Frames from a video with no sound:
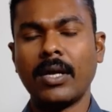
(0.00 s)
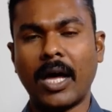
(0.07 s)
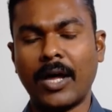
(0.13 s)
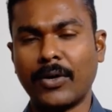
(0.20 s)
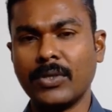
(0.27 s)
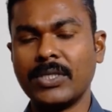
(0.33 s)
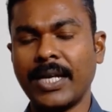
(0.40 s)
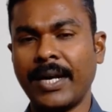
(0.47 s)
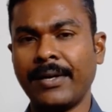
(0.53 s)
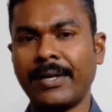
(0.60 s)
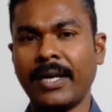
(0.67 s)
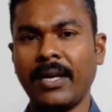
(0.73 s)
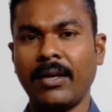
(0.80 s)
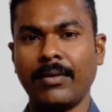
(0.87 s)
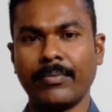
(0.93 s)
ఆ రోజు
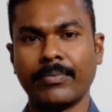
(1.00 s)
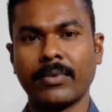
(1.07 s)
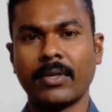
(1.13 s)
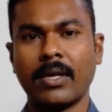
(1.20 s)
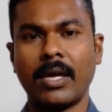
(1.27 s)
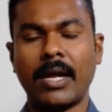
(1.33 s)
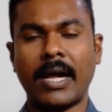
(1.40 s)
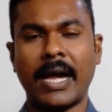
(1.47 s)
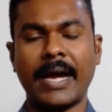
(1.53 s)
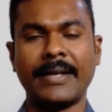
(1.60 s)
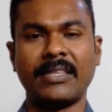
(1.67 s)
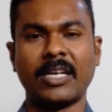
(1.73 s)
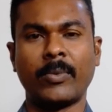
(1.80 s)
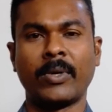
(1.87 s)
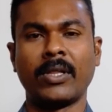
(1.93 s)
ఏంటి
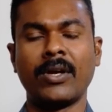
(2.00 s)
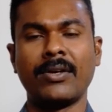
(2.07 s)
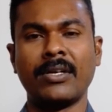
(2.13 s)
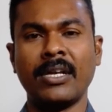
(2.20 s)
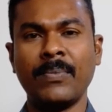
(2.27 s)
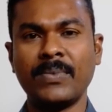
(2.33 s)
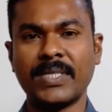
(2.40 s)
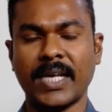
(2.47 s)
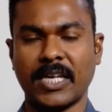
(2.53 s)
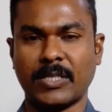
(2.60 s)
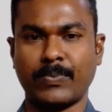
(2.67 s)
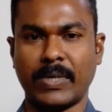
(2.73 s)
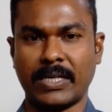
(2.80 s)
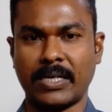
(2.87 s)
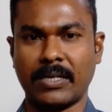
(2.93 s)
హైదరాబాద్లో నిమ్స్
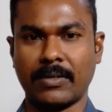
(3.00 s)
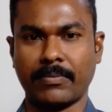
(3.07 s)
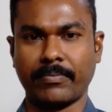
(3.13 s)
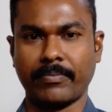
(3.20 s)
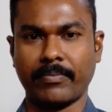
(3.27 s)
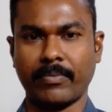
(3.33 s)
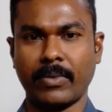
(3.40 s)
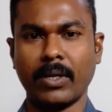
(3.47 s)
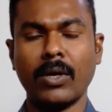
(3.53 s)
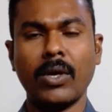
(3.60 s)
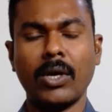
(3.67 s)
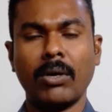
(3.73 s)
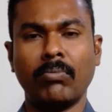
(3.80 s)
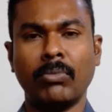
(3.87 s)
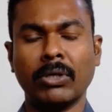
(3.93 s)
హాస్పిటల్
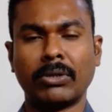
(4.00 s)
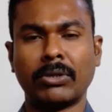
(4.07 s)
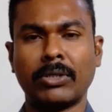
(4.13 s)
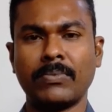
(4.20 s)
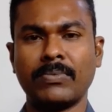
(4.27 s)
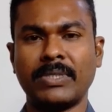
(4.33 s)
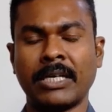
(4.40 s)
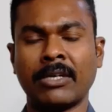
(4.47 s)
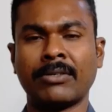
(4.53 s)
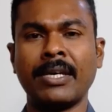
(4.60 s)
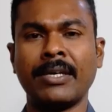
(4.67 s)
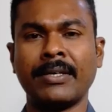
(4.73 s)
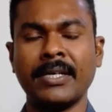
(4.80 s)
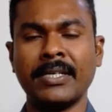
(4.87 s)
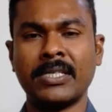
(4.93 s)
మొత్తం జనం
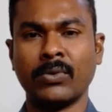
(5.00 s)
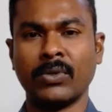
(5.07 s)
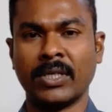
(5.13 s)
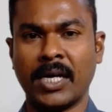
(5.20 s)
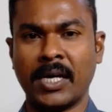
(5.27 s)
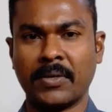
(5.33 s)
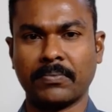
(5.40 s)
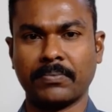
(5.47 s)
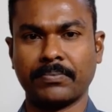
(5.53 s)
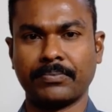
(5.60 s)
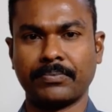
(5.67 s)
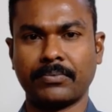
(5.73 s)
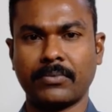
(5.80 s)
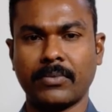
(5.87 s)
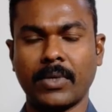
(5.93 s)
కిక్కిరిసి ఉన్నారు
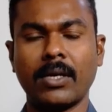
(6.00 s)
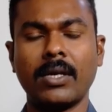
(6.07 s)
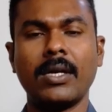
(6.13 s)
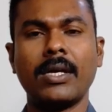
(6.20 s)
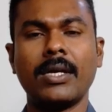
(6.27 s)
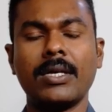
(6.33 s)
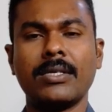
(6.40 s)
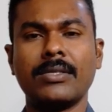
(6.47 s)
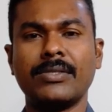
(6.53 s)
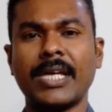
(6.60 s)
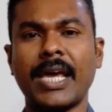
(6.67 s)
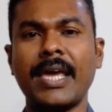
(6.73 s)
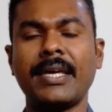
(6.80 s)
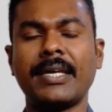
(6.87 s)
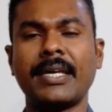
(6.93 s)

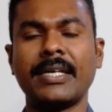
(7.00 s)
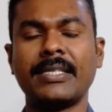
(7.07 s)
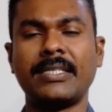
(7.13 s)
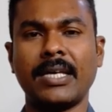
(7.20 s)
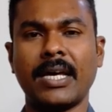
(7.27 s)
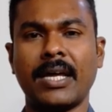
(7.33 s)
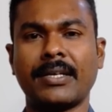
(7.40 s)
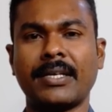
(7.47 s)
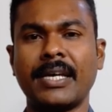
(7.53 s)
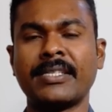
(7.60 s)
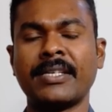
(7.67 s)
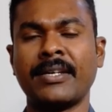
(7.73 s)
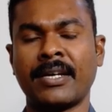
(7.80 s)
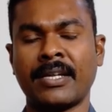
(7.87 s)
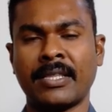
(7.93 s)
జై కేసీఆర్ కేసు
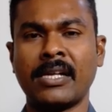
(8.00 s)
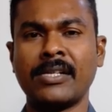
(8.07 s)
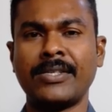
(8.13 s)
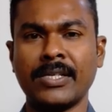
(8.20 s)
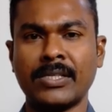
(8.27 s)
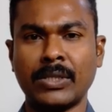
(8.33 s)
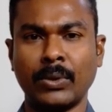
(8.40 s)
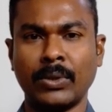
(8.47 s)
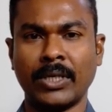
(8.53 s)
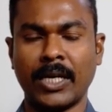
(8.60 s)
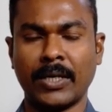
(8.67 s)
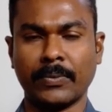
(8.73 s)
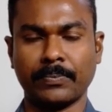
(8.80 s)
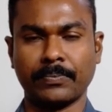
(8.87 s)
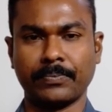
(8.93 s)
నినాదాలు చేస్తూ
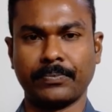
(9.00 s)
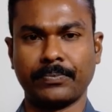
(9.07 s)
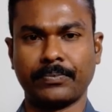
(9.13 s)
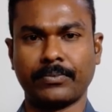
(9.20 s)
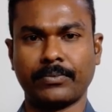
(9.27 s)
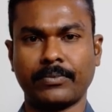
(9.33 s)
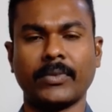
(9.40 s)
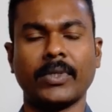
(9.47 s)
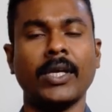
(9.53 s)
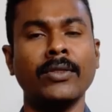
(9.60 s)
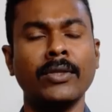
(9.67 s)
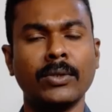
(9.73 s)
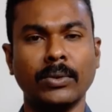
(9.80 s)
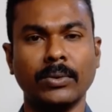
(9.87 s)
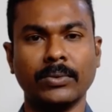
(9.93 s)
ఉన్నారు
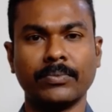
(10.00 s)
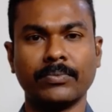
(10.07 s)
ఎందుకు